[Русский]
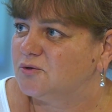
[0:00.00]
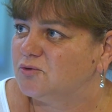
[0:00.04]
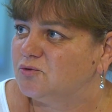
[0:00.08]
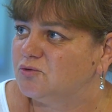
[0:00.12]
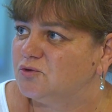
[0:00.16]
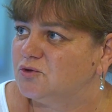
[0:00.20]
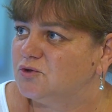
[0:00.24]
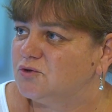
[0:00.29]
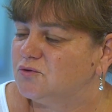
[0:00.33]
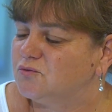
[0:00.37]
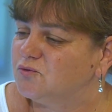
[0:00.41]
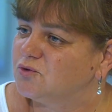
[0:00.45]

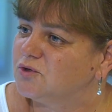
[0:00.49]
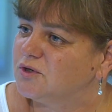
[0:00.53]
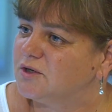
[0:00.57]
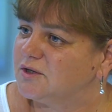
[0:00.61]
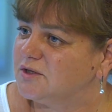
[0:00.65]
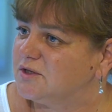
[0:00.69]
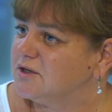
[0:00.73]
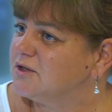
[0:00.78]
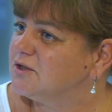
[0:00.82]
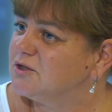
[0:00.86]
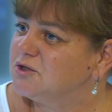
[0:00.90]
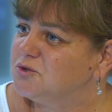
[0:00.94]
То есть вот
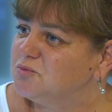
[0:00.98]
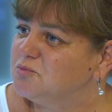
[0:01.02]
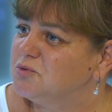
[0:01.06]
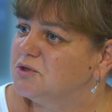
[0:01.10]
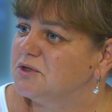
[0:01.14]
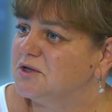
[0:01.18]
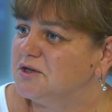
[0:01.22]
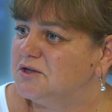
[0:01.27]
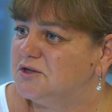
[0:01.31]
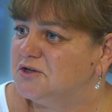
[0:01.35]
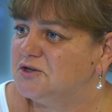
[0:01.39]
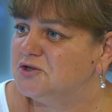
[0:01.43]
хотелось бы
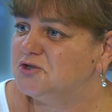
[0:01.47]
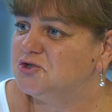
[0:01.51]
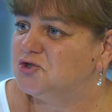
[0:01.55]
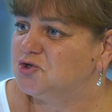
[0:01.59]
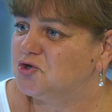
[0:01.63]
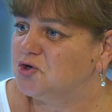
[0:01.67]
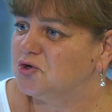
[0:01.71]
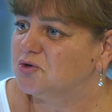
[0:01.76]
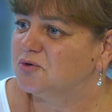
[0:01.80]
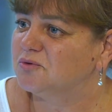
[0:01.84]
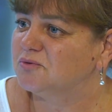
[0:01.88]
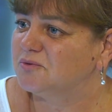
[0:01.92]
найти
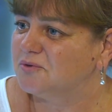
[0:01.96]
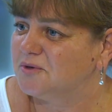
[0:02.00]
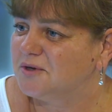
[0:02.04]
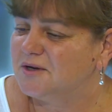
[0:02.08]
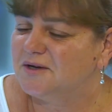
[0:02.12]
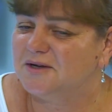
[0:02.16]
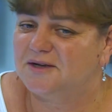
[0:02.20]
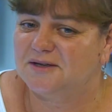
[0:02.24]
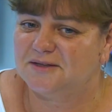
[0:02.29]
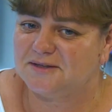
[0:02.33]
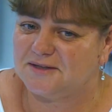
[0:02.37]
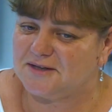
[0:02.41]
еще
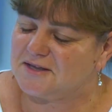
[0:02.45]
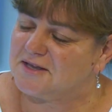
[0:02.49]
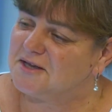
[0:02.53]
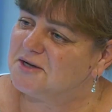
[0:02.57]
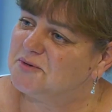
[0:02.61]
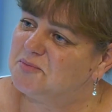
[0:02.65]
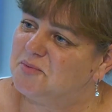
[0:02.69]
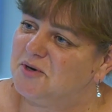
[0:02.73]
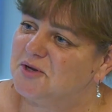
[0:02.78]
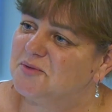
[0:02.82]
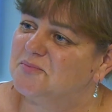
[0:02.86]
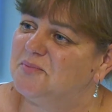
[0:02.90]

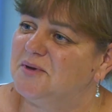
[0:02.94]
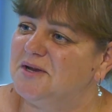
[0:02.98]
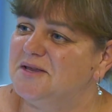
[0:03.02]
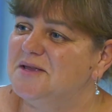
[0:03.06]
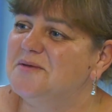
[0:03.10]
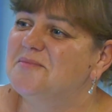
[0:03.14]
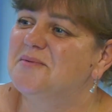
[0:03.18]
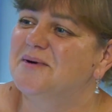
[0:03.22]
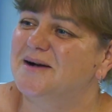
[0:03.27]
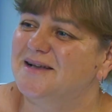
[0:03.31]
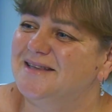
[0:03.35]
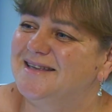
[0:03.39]
таких
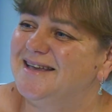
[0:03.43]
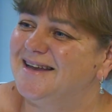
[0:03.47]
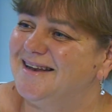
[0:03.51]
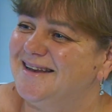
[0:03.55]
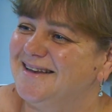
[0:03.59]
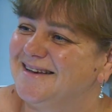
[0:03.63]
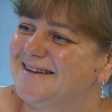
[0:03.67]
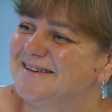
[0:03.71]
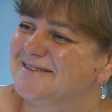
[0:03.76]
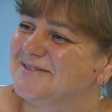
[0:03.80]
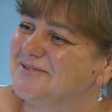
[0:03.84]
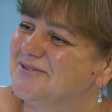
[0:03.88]

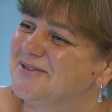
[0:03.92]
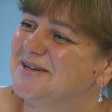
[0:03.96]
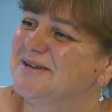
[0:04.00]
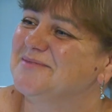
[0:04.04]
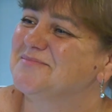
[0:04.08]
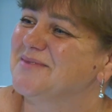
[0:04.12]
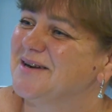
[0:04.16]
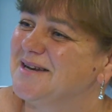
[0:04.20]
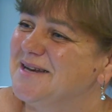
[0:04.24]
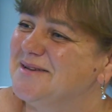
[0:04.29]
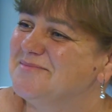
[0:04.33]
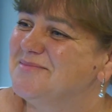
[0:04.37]
предпринимателей, которые
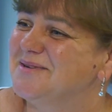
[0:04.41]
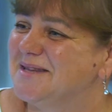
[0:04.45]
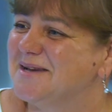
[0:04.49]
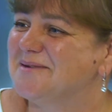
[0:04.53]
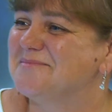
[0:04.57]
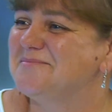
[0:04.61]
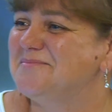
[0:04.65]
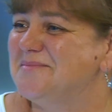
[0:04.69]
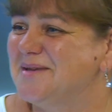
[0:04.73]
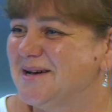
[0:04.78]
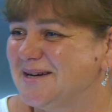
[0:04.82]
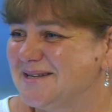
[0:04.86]
могли бы
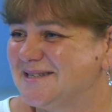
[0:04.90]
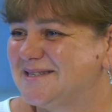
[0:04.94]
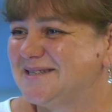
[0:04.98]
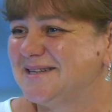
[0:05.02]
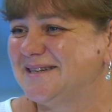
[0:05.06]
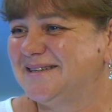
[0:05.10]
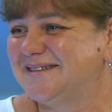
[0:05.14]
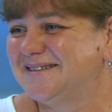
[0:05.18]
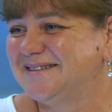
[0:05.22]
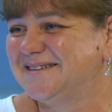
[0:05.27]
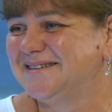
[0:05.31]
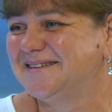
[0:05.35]
нам
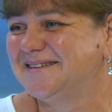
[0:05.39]
мясо